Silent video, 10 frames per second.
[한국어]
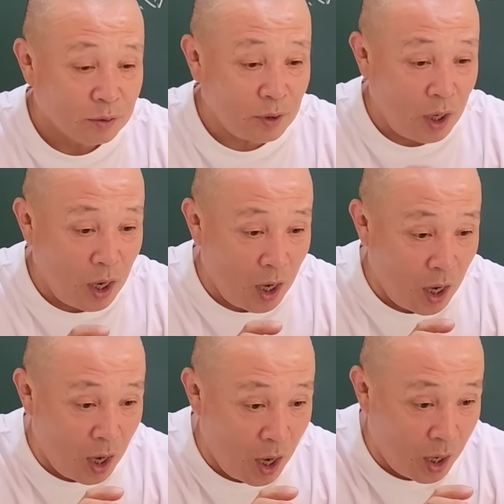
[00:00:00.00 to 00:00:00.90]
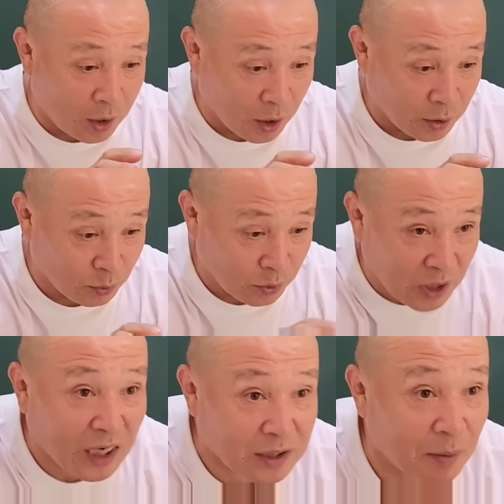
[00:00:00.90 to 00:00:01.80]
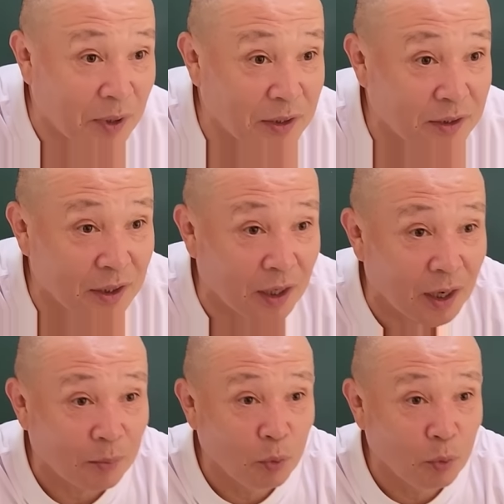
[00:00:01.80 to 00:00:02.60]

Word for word: 딱 가가지고 딱 잡아야 되잖아